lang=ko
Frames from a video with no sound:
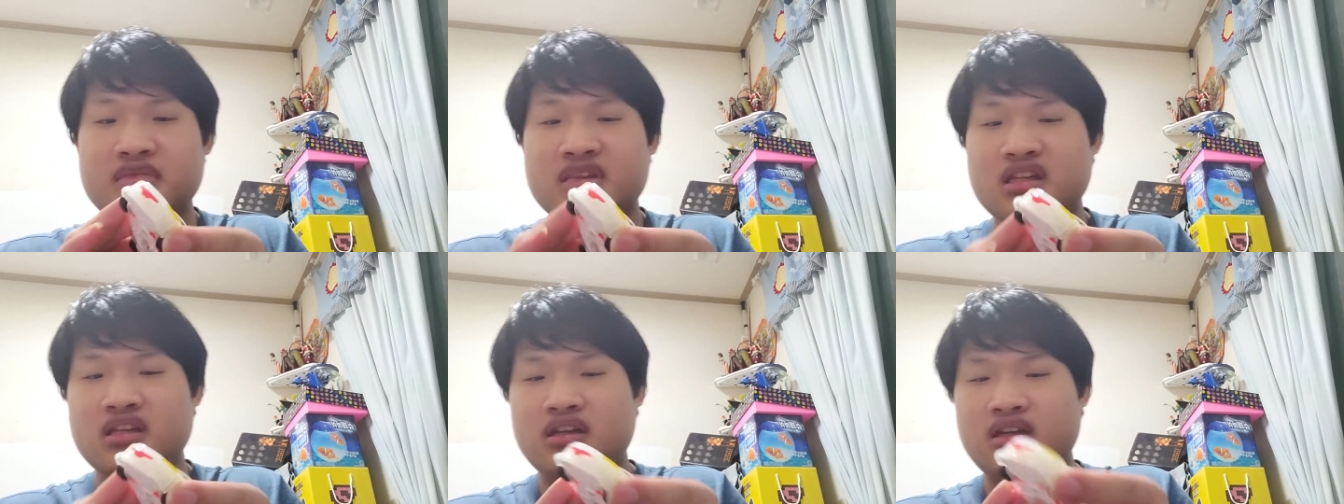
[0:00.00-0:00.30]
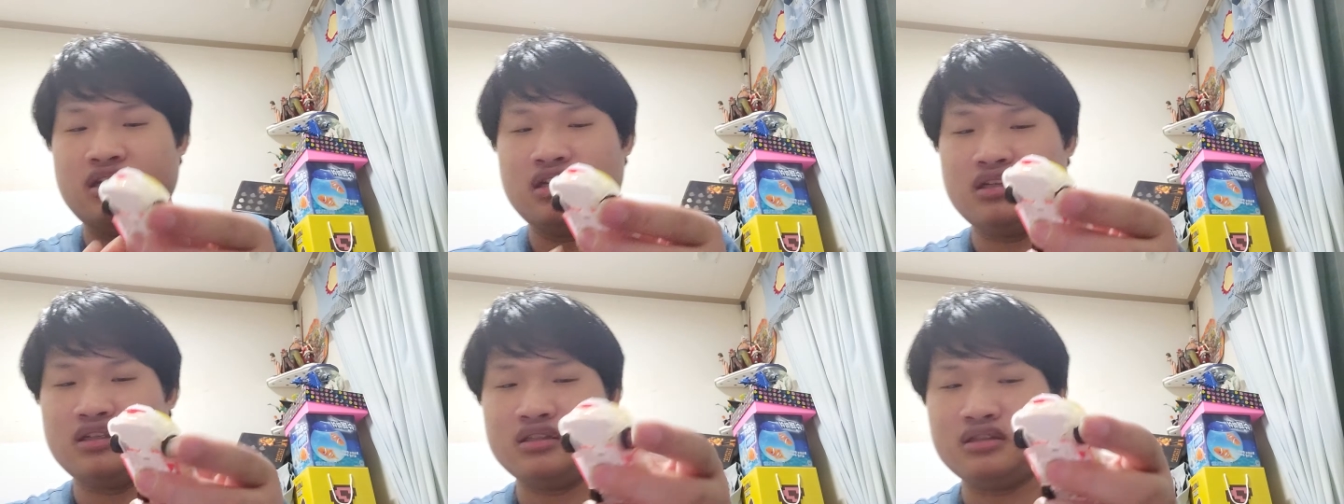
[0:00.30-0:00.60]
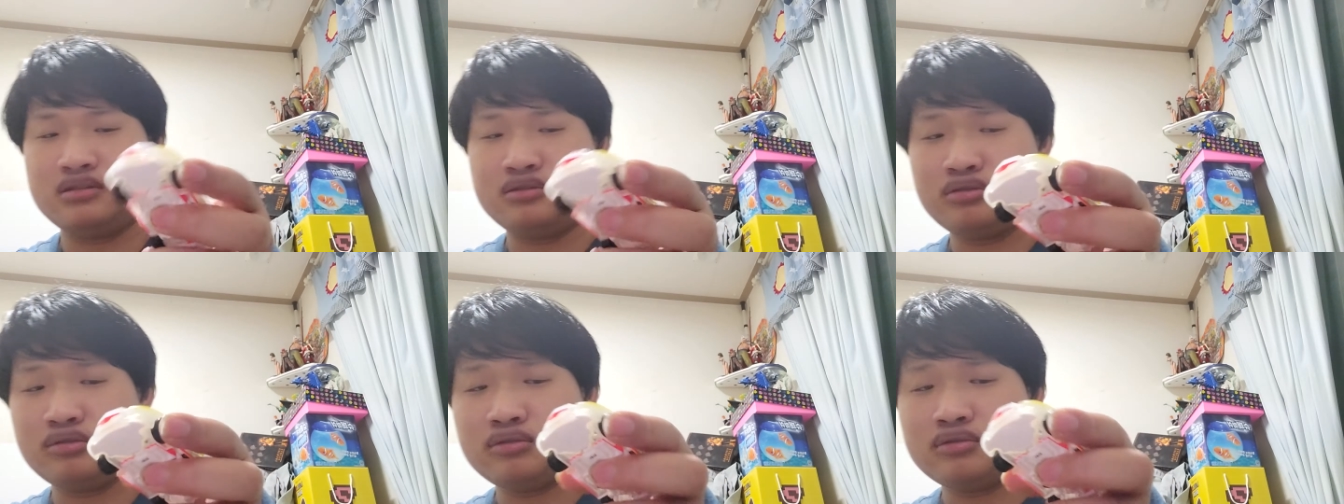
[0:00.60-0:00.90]
네
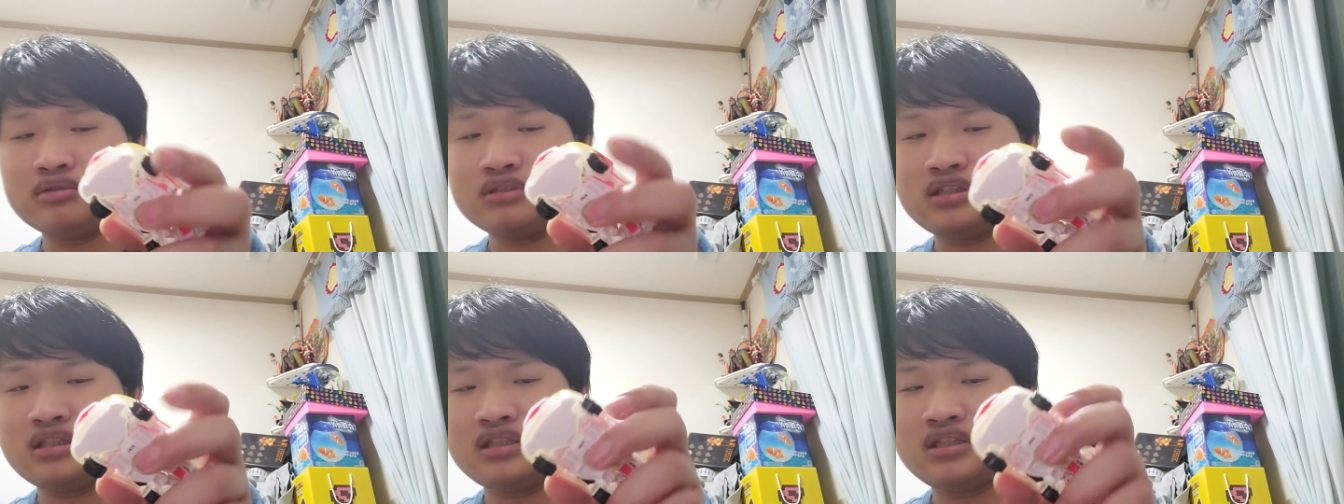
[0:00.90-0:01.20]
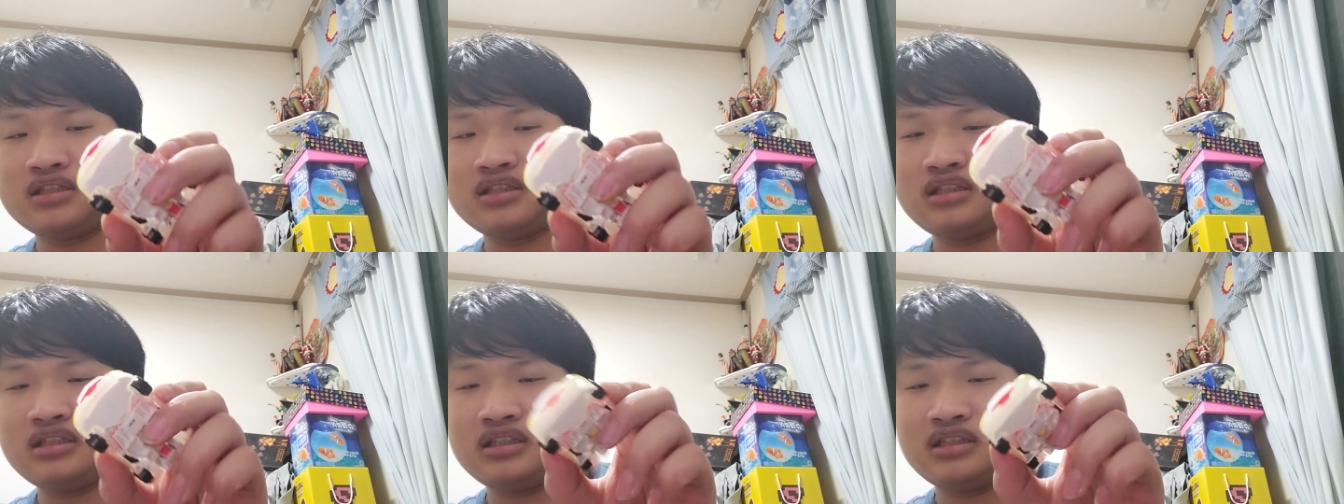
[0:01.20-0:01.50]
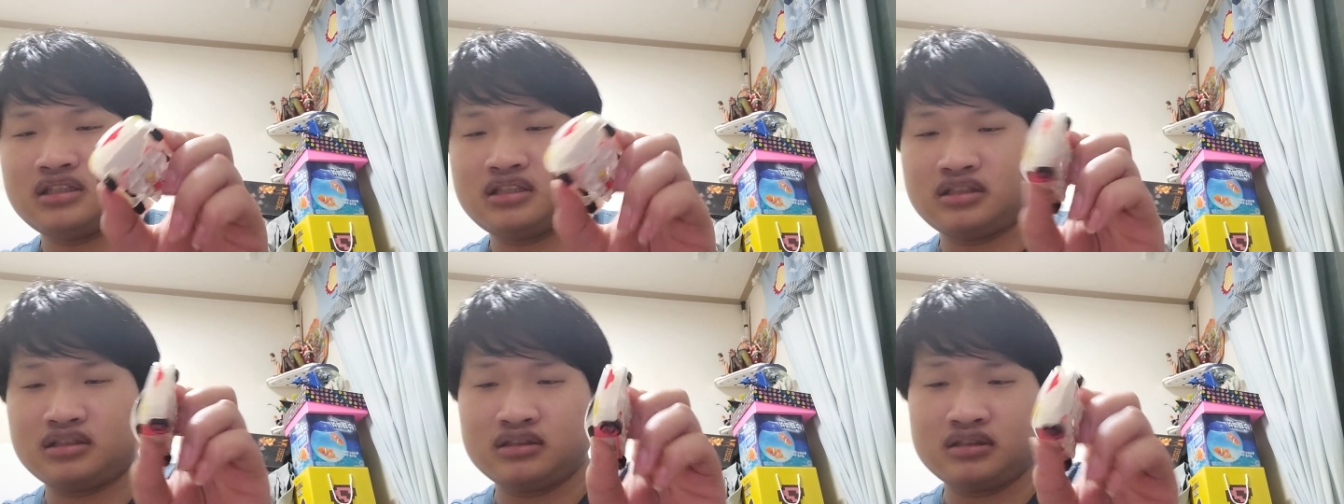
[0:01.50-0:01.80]

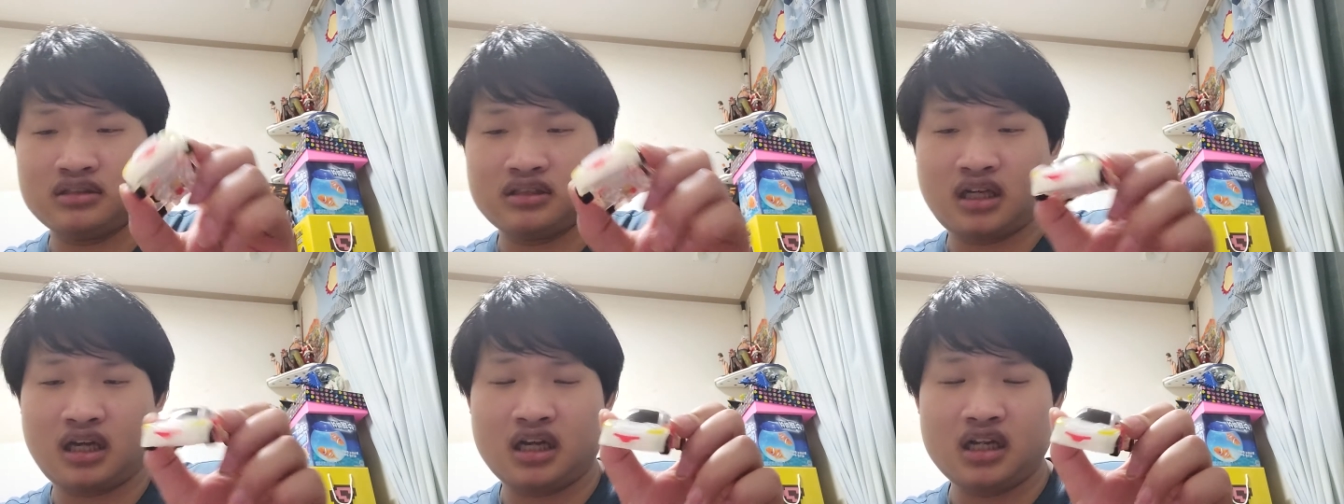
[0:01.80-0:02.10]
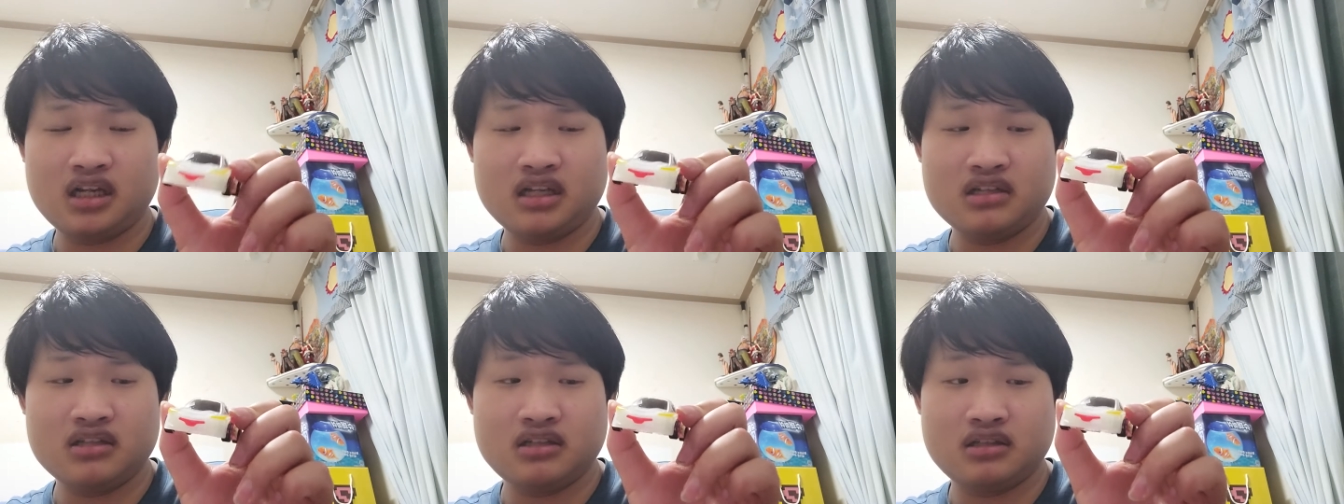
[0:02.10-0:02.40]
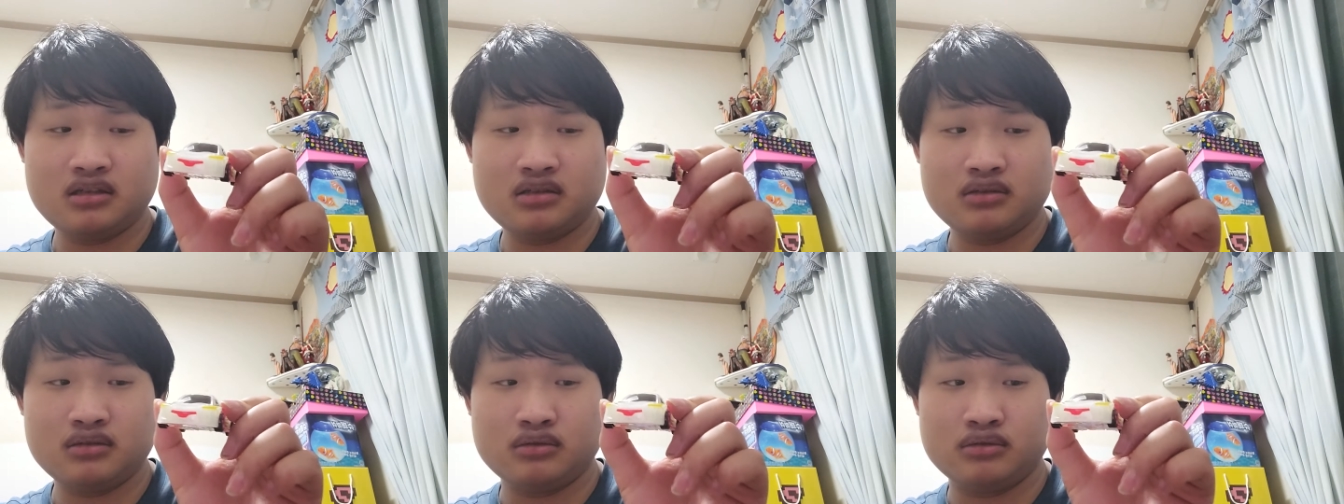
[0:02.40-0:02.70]
초록색인데 저는
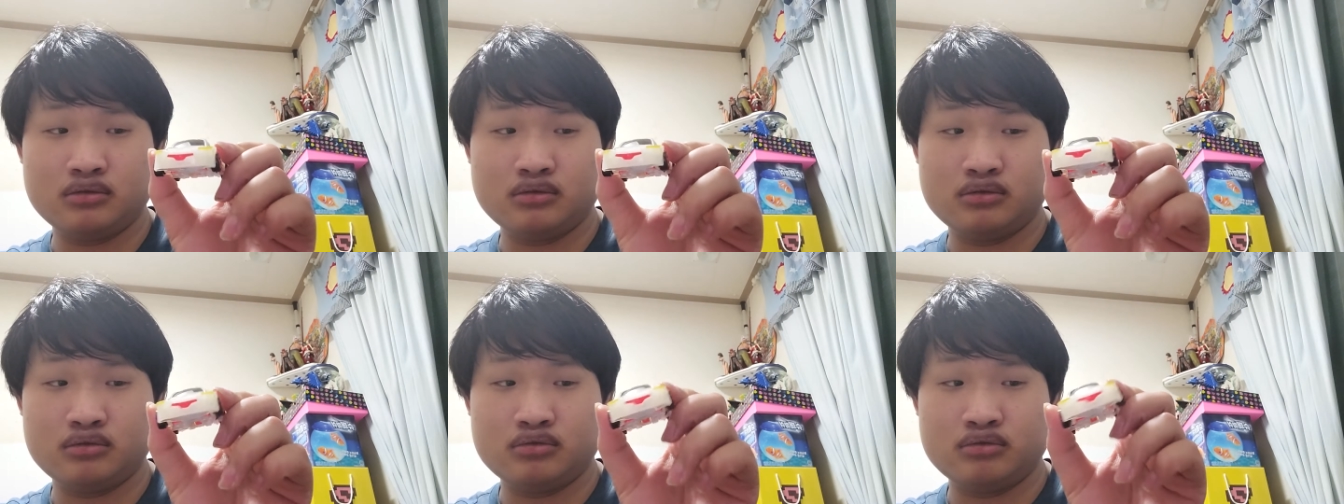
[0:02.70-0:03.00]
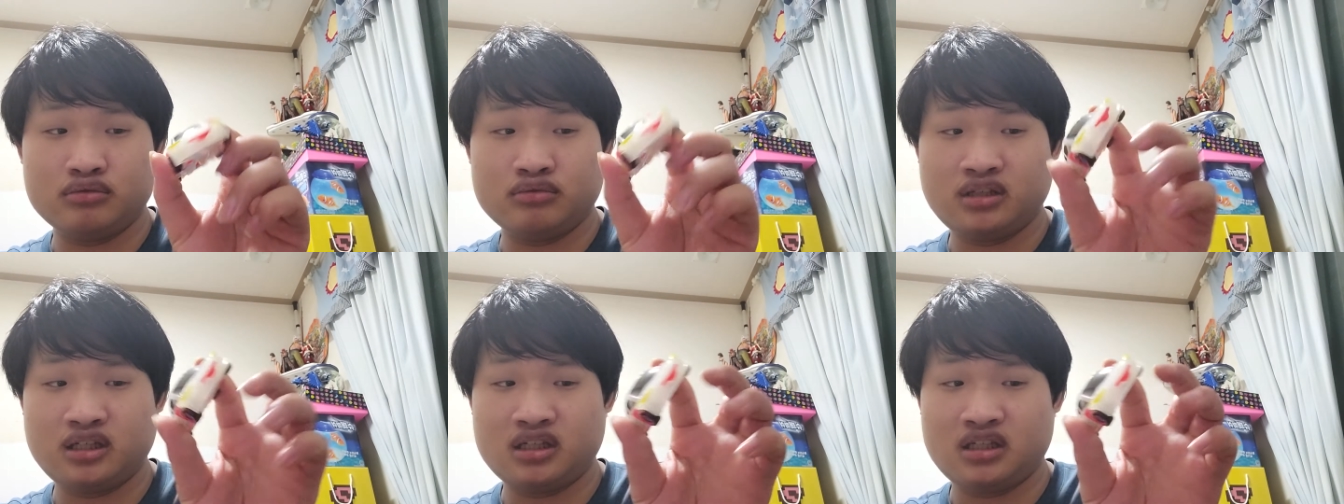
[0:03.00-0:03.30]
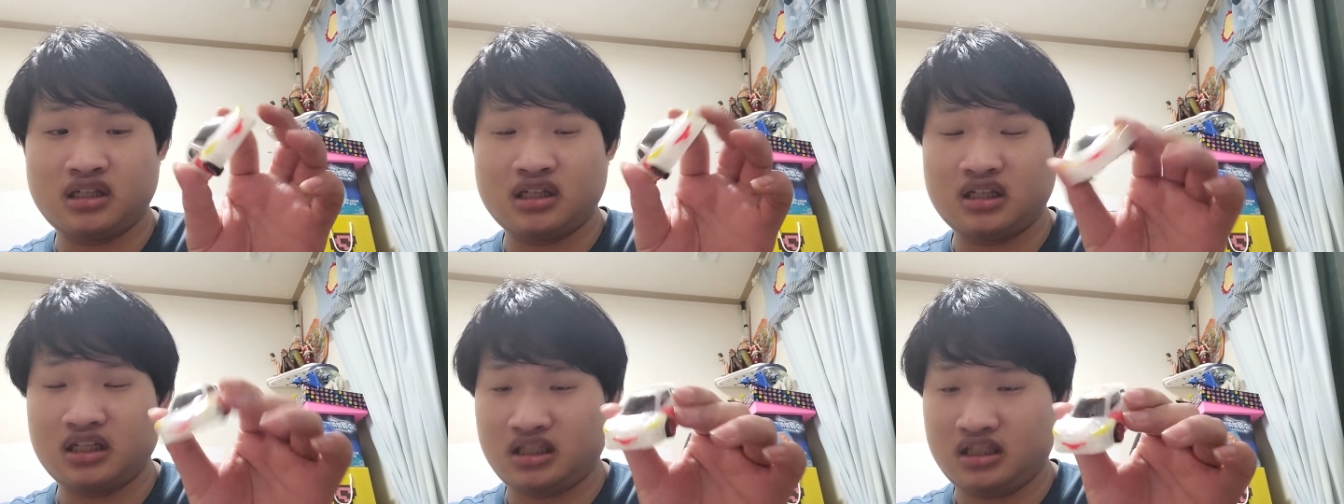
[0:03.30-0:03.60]
하얀색으로
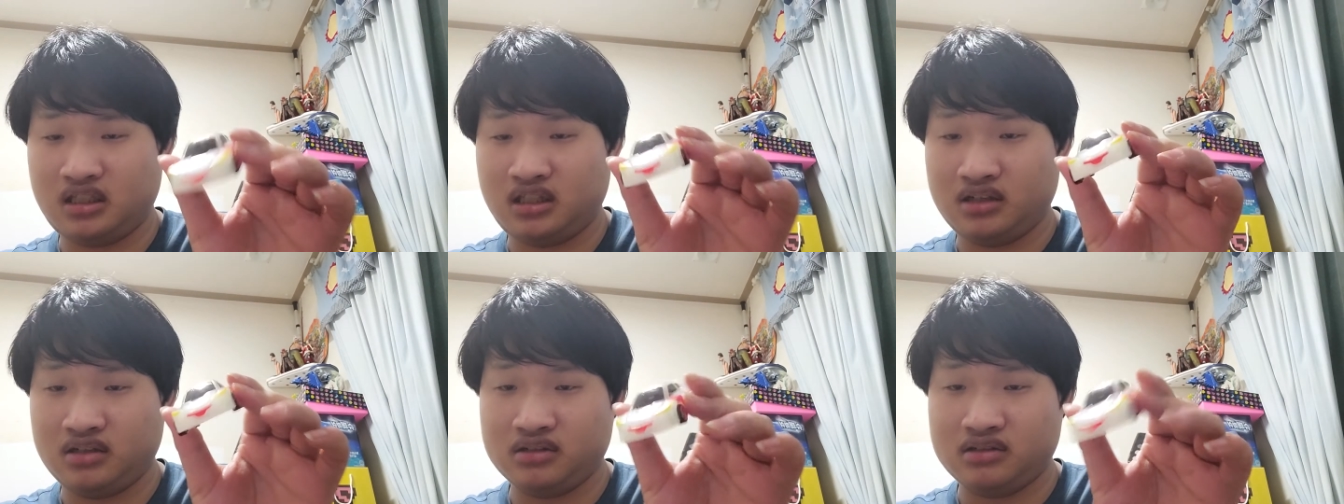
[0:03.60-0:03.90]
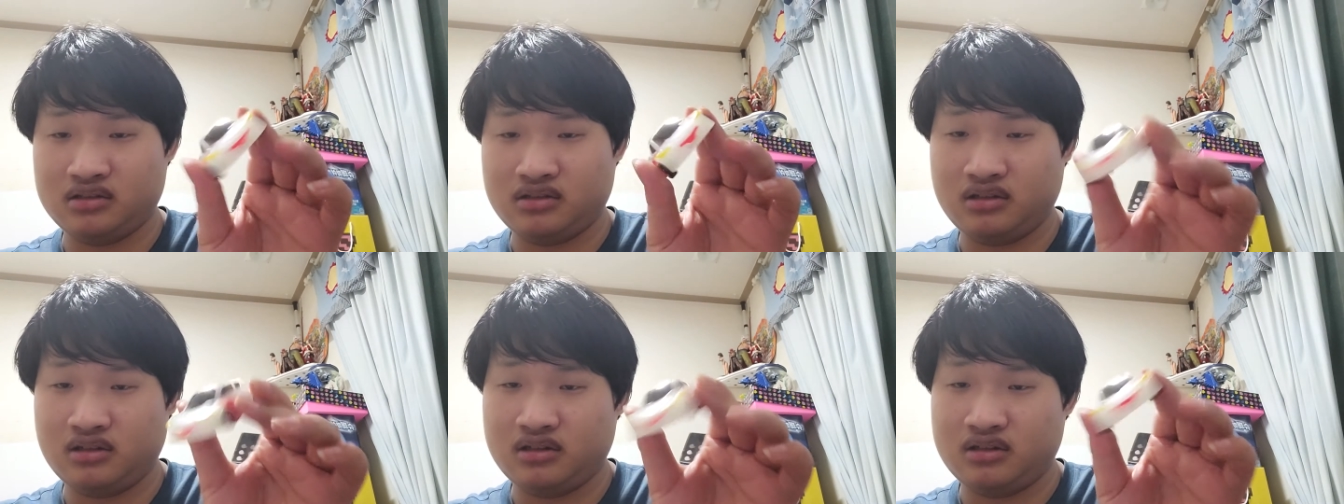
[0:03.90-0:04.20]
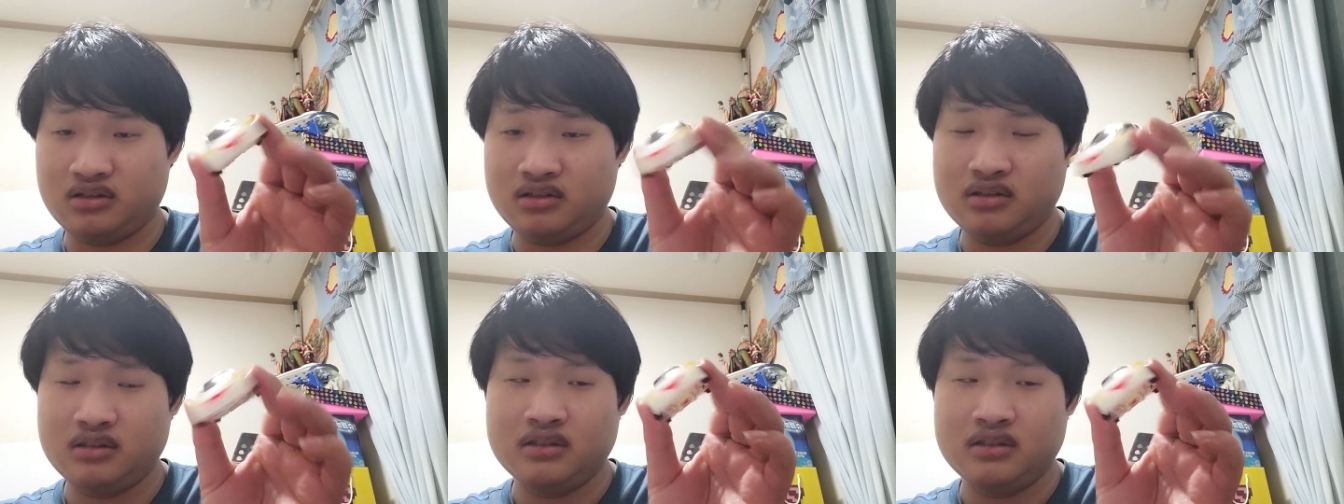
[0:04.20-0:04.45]
구매를 하게 되었어요